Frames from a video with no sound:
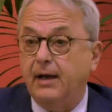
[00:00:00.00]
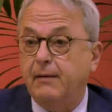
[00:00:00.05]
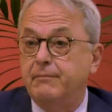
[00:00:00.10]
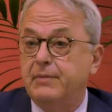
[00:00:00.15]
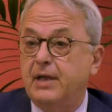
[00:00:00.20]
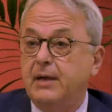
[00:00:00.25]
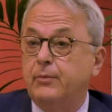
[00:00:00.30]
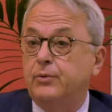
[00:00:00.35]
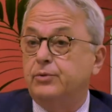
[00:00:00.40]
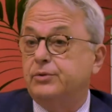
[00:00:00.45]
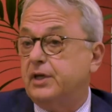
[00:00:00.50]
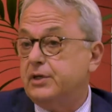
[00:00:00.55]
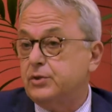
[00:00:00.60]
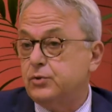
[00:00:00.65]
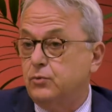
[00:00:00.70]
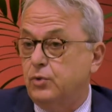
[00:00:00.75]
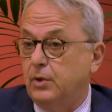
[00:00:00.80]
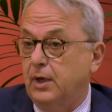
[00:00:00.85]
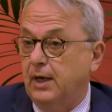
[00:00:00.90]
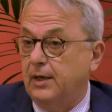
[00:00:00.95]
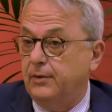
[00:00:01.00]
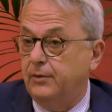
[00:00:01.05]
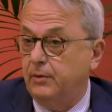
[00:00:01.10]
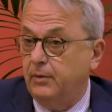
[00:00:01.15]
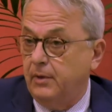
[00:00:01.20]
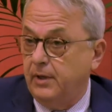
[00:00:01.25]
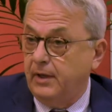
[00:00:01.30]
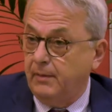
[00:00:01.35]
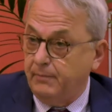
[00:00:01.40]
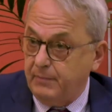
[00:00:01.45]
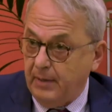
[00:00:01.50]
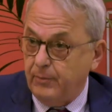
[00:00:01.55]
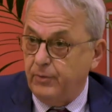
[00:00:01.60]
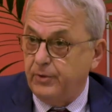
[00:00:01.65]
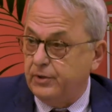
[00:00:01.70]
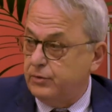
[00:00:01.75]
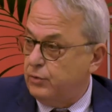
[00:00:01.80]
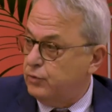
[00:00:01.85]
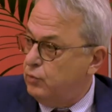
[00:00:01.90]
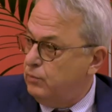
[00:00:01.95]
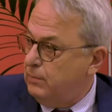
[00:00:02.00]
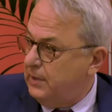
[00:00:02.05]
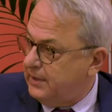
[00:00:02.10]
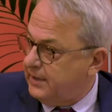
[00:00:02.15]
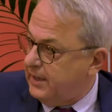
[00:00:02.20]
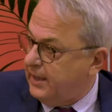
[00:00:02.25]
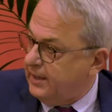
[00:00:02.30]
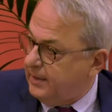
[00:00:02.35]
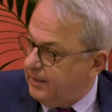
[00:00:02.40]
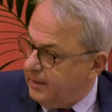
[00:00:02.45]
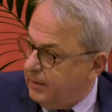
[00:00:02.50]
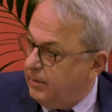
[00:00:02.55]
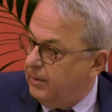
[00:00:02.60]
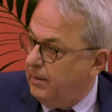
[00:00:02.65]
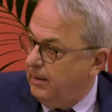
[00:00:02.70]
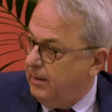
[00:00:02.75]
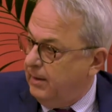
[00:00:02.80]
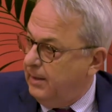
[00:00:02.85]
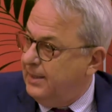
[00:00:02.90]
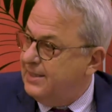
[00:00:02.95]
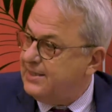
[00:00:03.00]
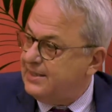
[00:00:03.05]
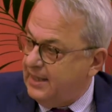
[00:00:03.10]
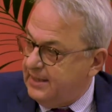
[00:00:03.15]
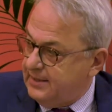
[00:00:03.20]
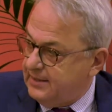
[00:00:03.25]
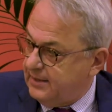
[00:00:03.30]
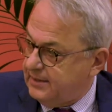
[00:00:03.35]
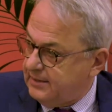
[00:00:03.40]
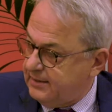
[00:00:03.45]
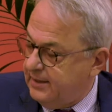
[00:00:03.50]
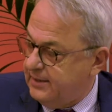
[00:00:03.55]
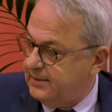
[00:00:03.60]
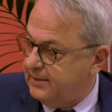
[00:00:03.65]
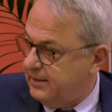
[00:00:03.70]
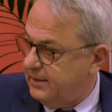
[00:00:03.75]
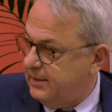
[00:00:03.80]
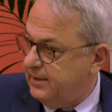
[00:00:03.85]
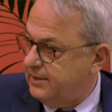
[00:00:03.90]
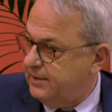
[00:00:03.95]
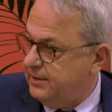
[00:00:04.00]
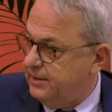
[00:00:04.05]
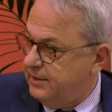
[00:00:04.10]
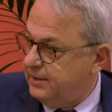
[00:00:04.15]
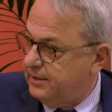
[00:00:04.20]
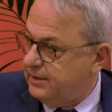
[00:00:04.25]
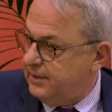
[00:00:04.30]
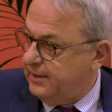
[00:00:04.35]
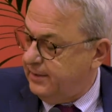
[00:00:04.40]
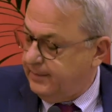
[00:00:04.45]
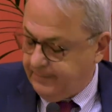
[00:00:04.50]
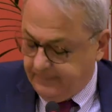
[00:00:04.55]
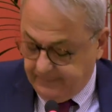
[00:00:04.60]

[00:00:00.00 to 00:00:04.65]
abbiamo trascurato e abbiamo reso subalterni l'essenza stessa della sinistra.